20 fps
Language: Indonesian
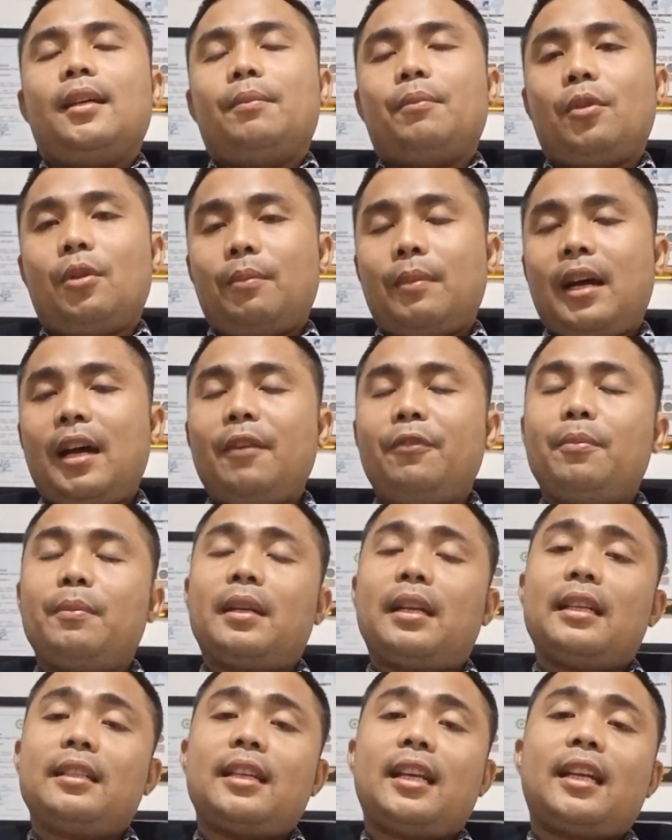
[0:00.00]
mohon maaf
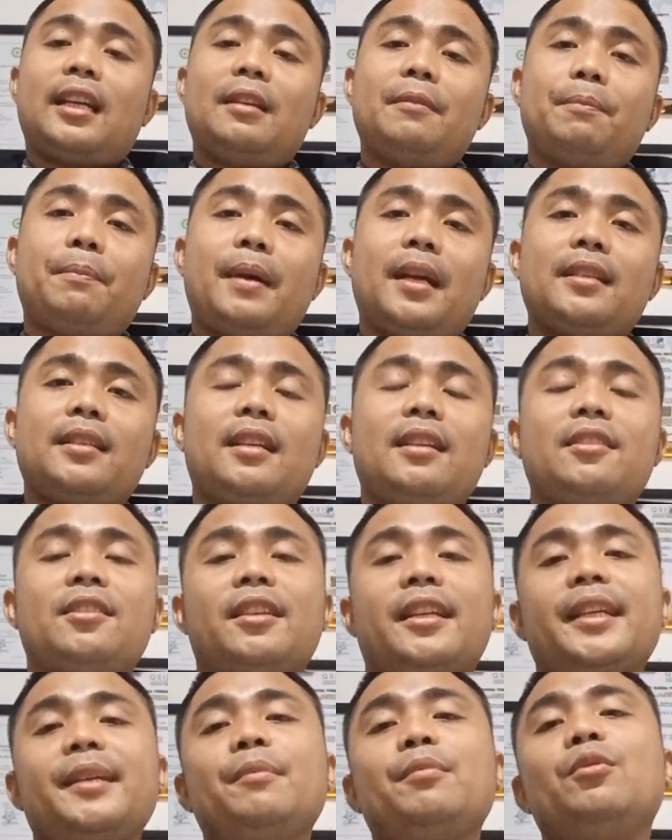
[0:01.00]
berdasarkan pasal
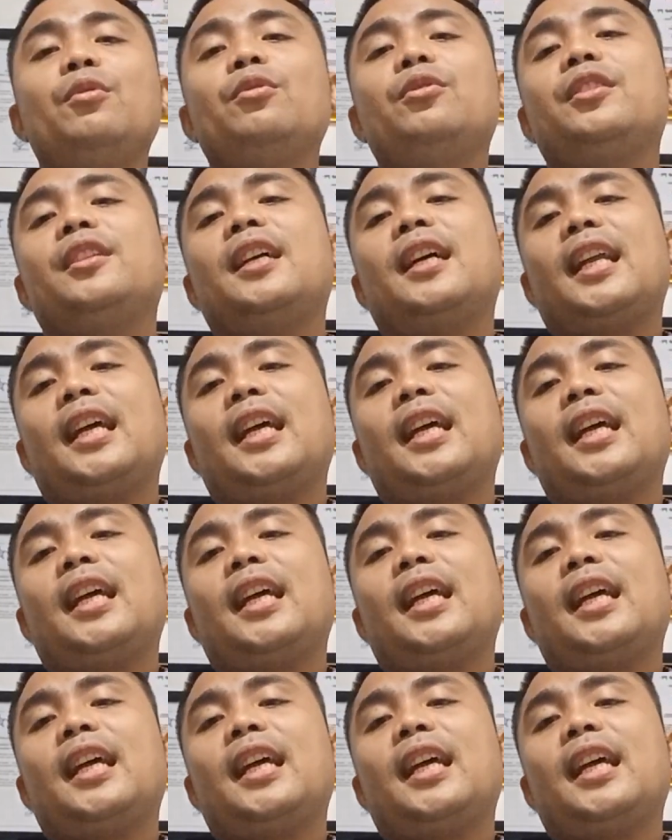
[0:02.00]
1313